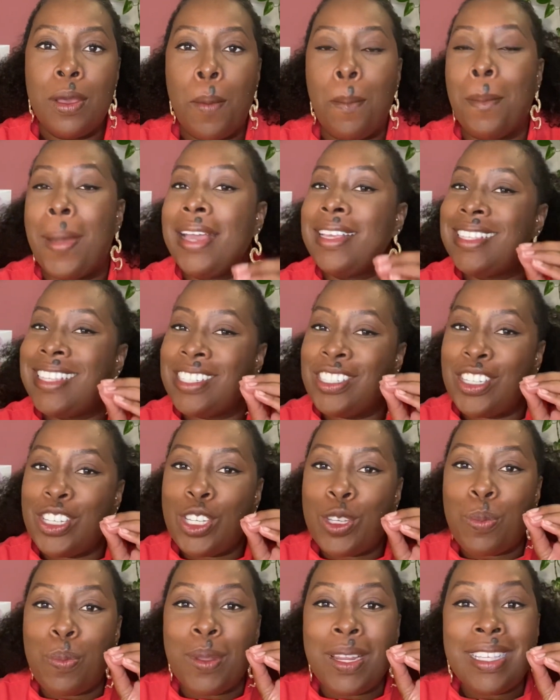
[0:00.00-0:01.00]
mas a
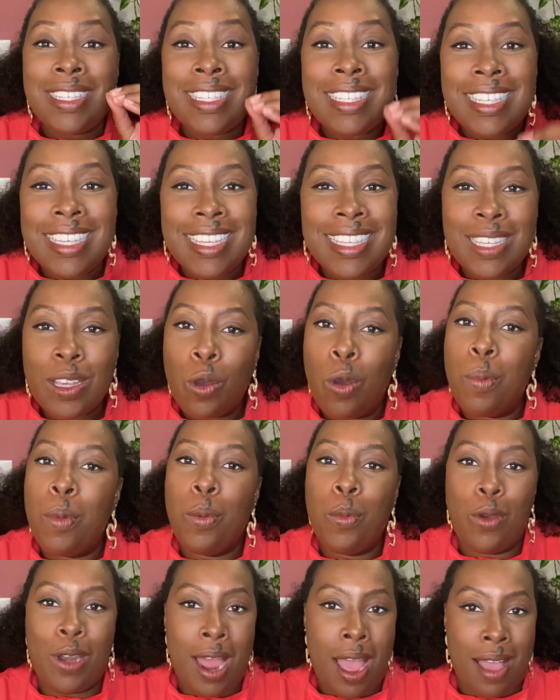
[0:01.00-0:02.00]
gente precisa
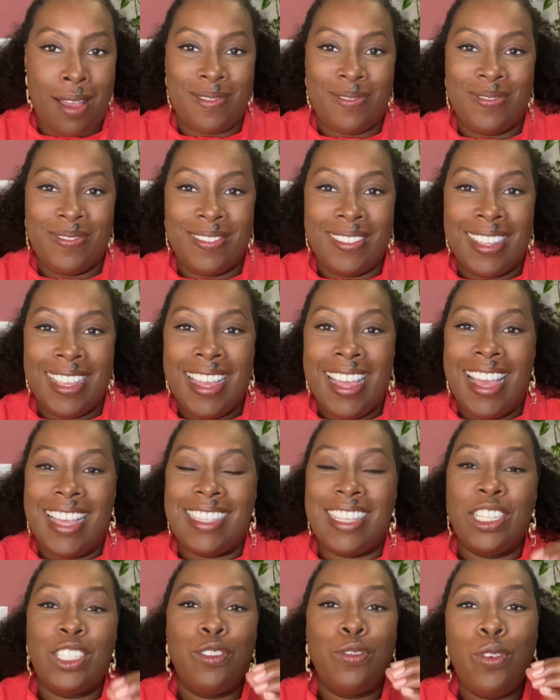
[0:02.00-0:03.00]
comemorar
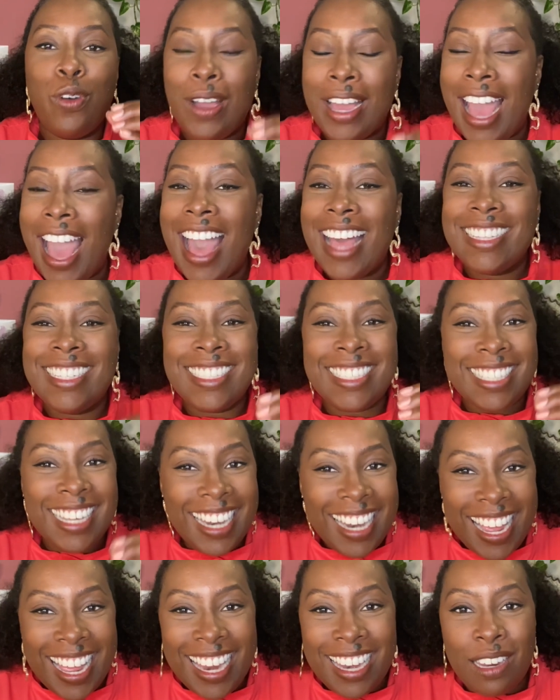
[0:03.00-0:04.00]
essa advogada,
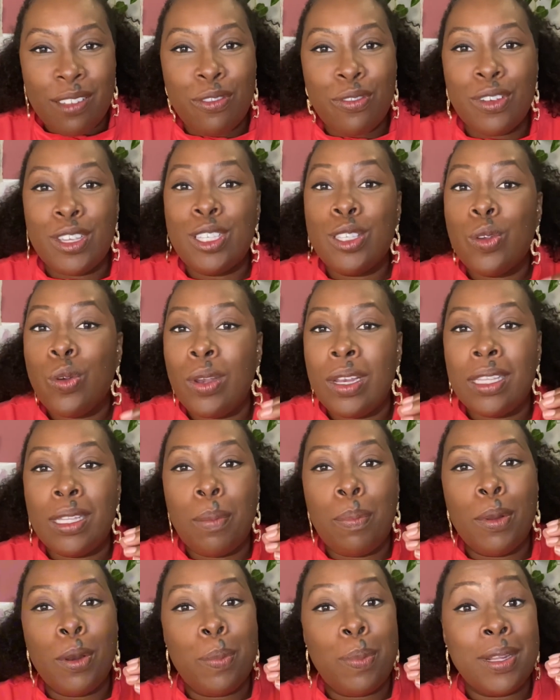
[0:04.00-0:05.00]
Edilene, foi escolhida
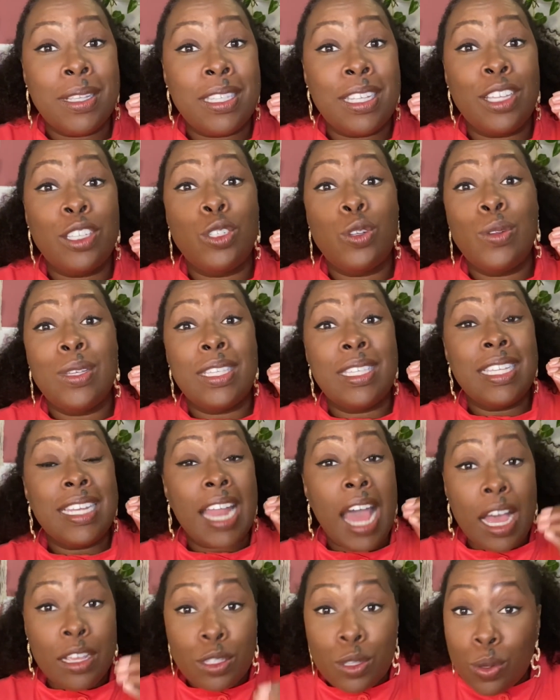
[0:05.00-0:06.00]
pelo presidente Luiz
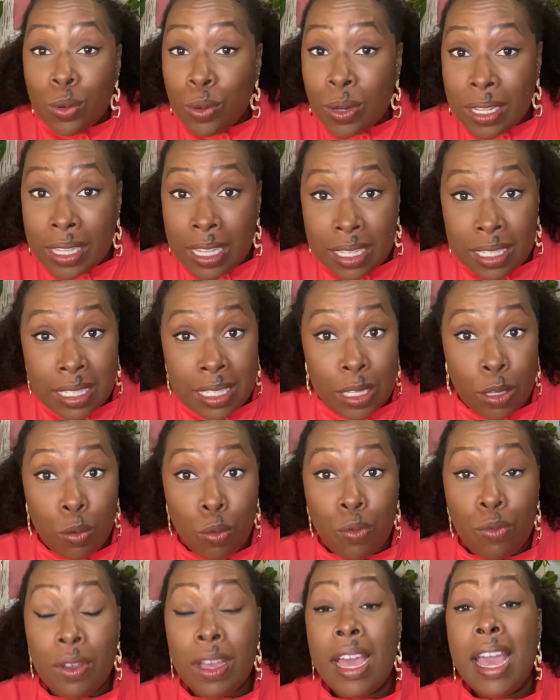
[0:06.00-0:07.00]
Inácio Lula da
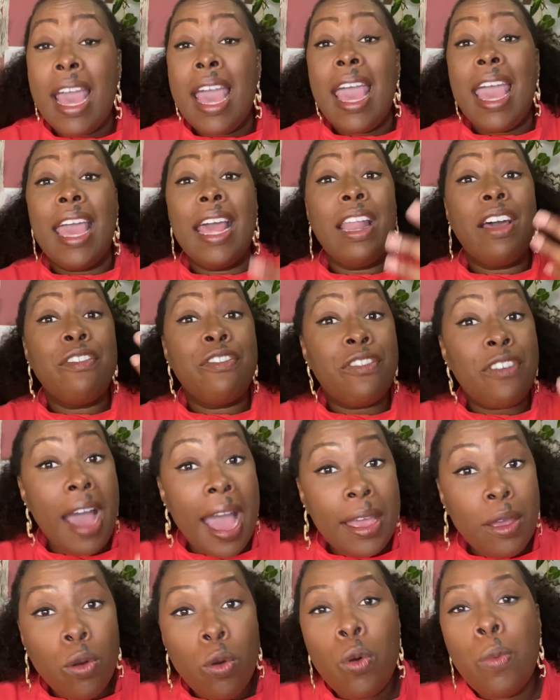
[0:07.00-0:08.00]
Silva. Ela
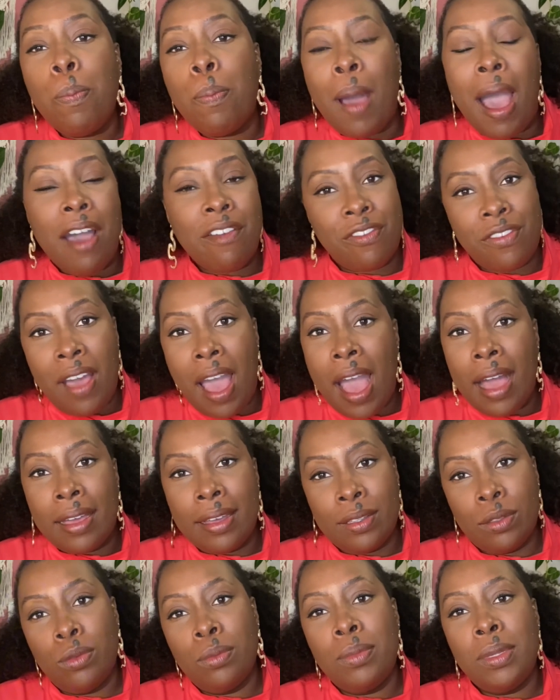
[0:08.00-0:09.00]
vai ocupar a vaga
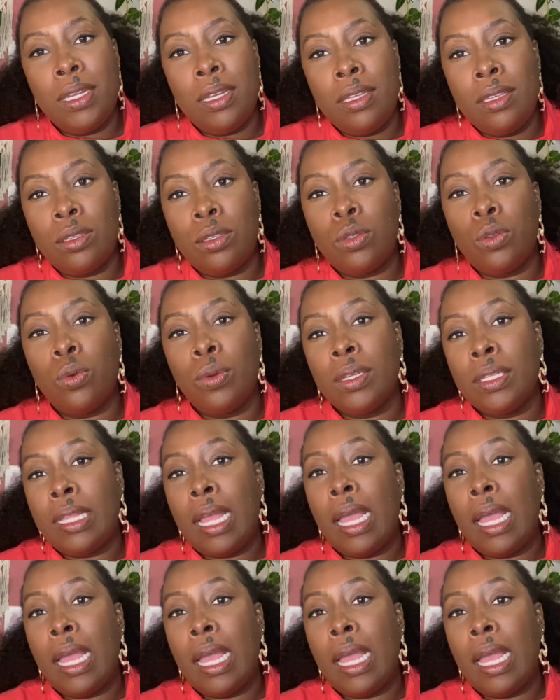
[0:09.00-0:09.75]
do ministro